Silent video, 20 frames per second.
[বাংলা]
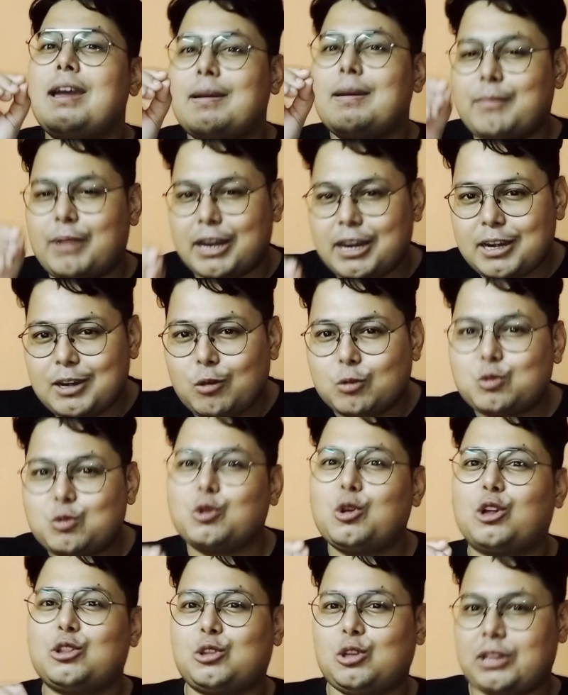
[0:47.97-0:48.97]
মানে
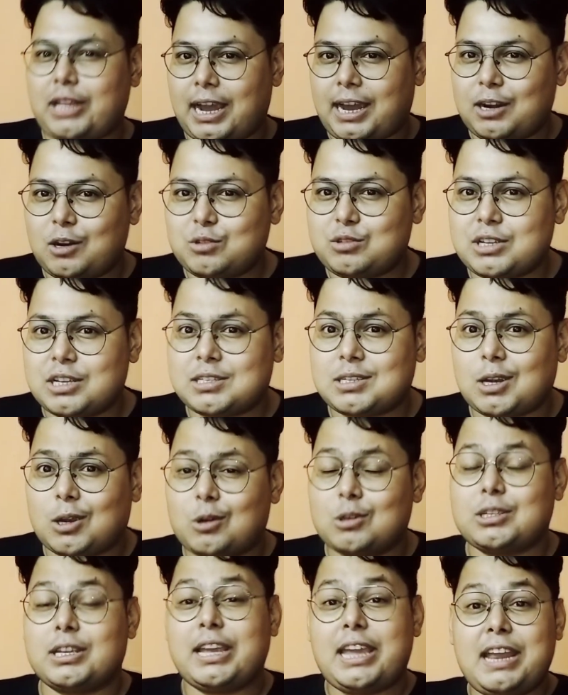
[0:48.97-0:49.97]
নতুনত্ব দেখানোর চেষ্টা
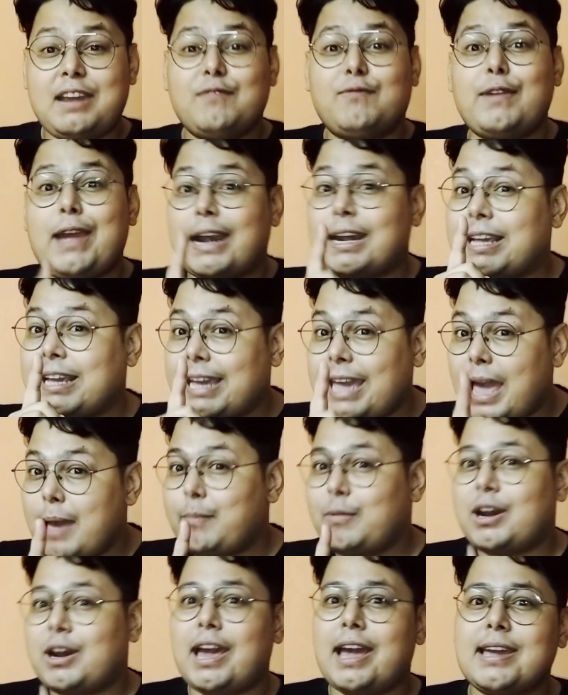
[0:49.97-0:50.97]
করেছে ইনফ্যাক্ট
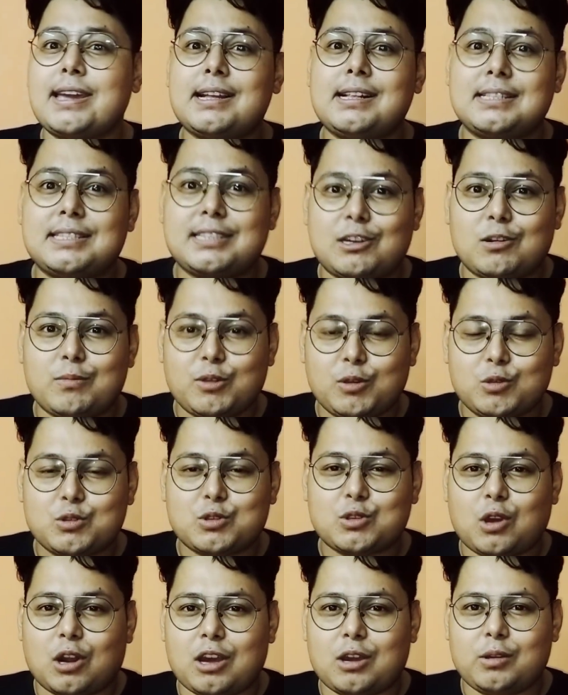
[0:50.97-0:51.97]
ক্যামেরা অ্যাঙ্গেলস যেরকম ইউজ
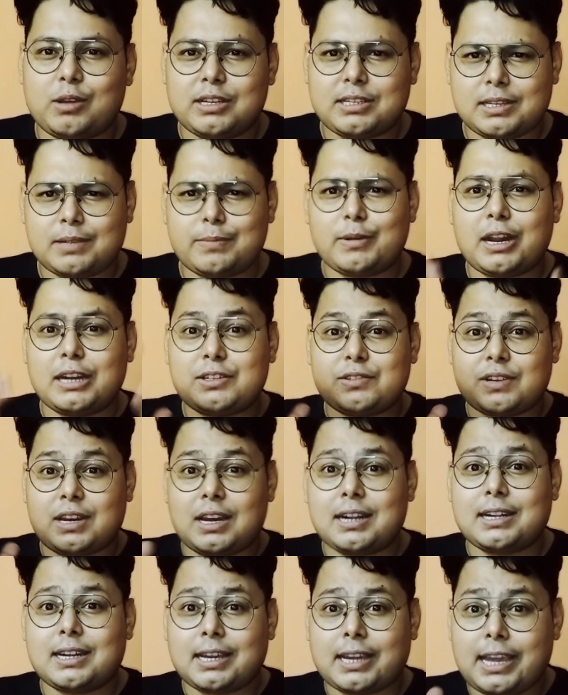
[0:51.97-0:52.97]
করা হয়েছে মানে
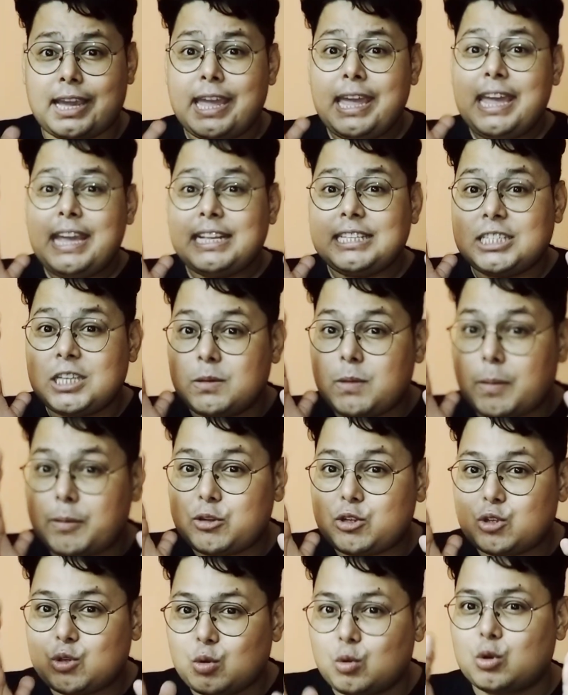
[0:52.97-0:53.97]
ট্রেলারটাকে যেভাবে
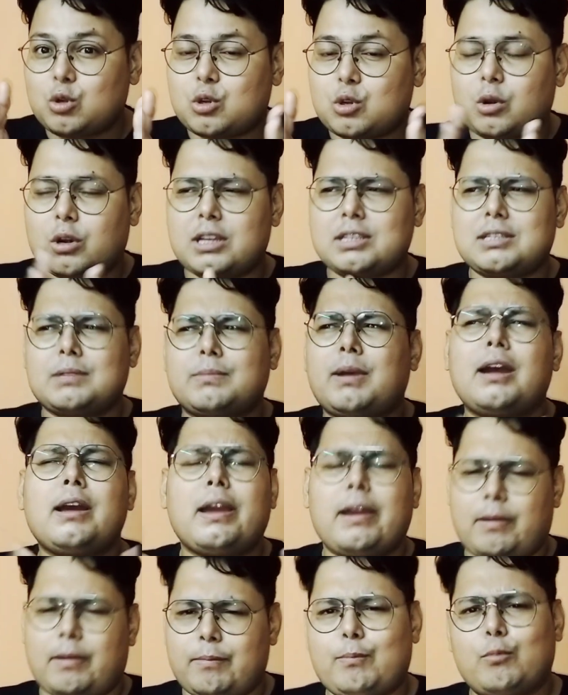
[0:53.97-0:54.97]
শ্যুট করেছে বা
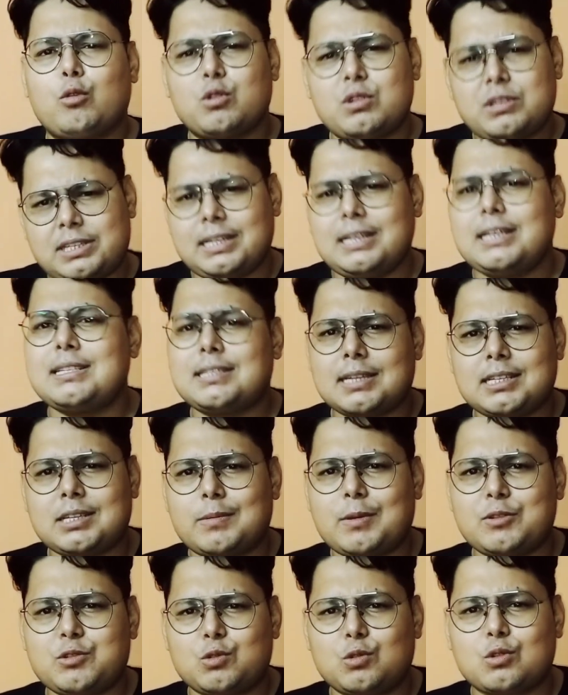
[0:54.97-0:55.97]
পুরো সিরিজটা
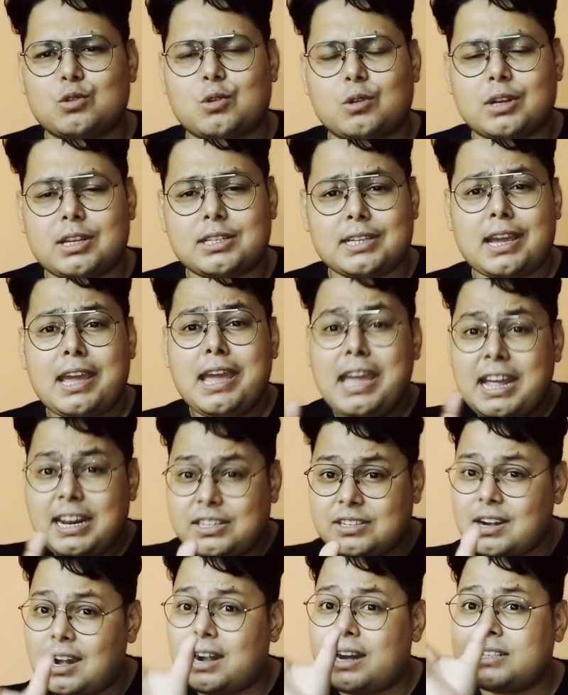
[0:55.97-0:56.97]
যেভাবে শ্যুট করেছে
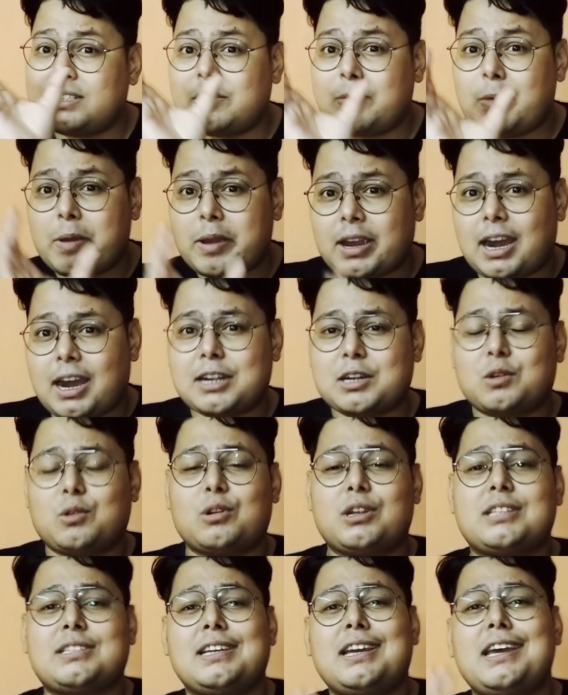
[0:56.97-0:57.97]
ট্রেলারটা যেভাবে কাট
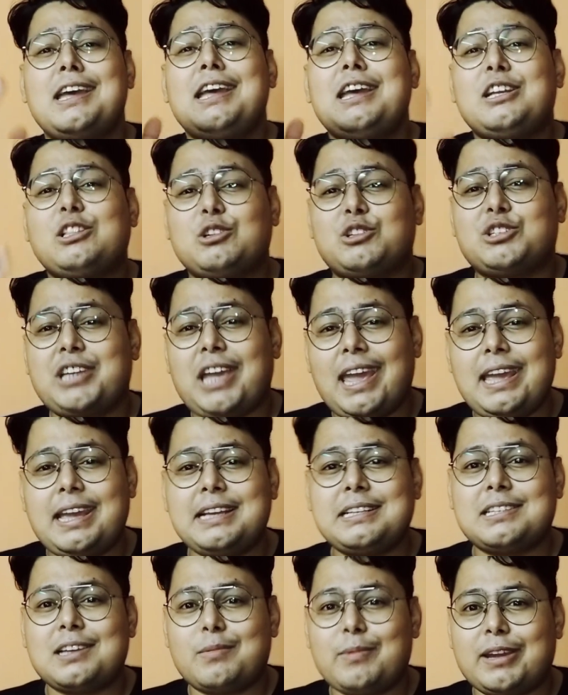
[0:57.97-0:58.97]
করেছে তো সেই
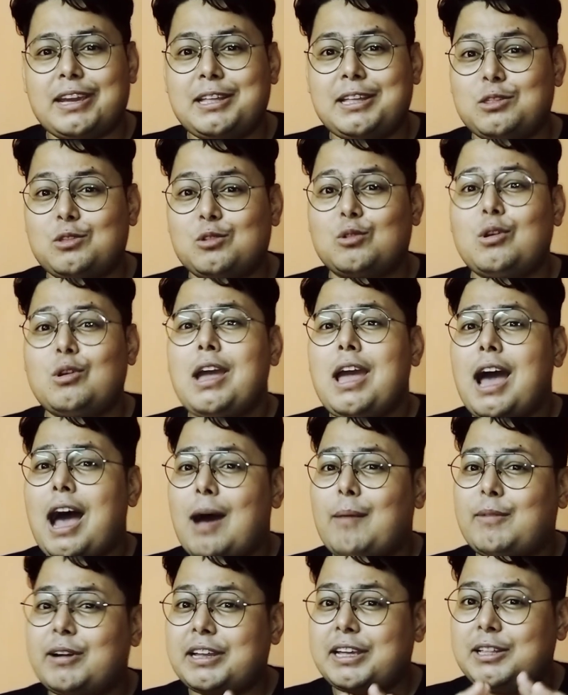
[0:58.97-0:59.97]
হিসাবে কিন্তু
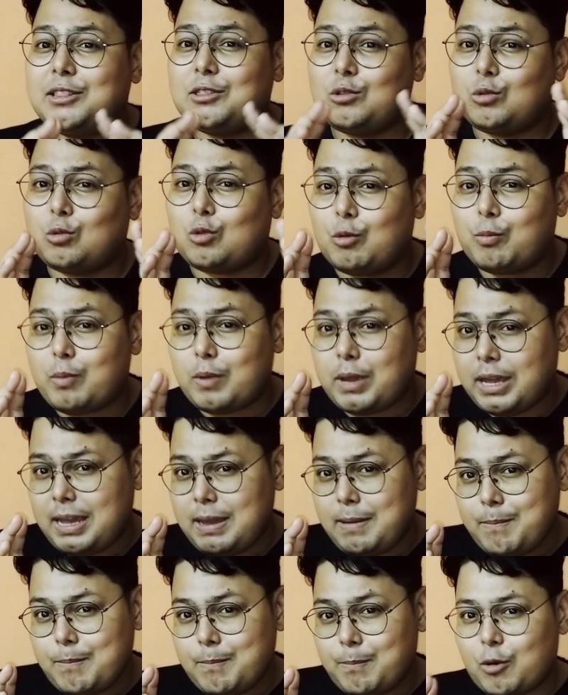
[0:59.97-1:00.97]
আমার কিন্তু খুব
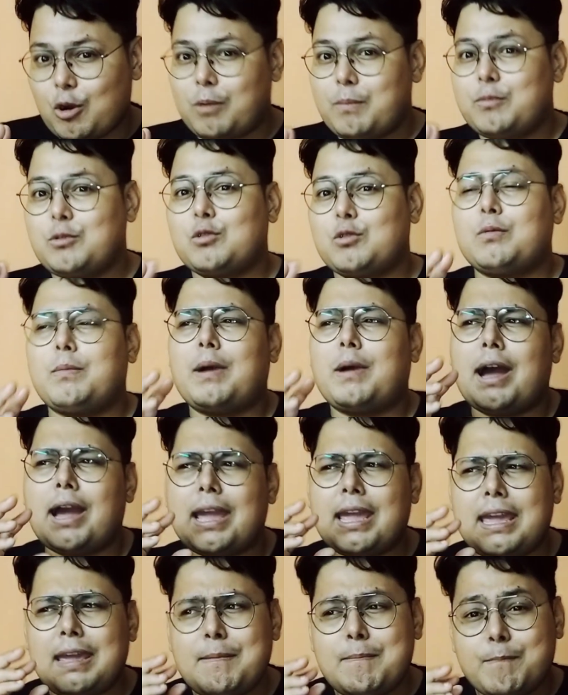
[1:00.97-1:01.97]
ইমপ্রমটু বা
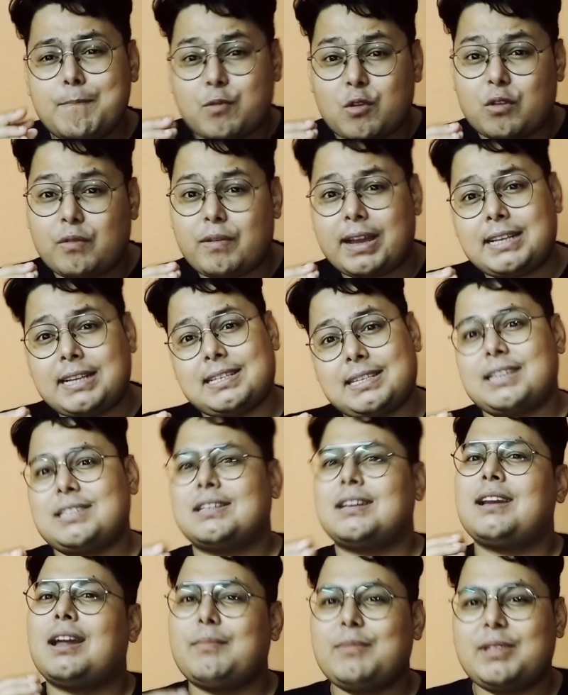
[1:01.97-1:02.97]

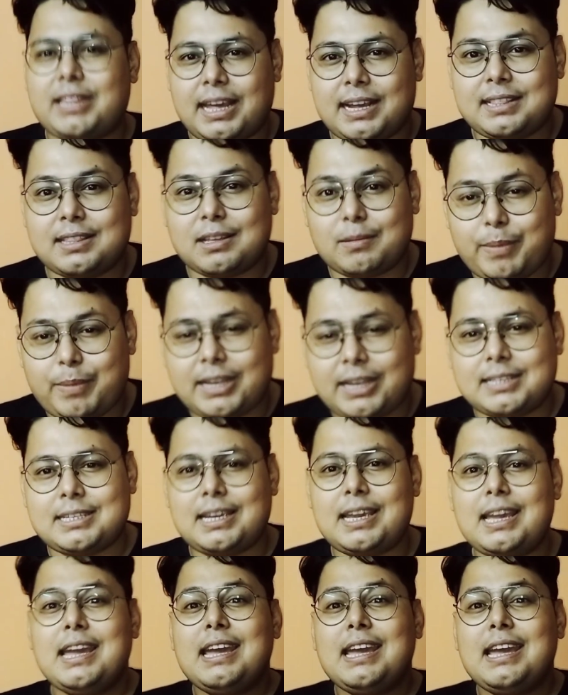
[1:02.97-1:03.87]
ইম্প্রোভাইজেশন আমি দেখতে পেয়েছি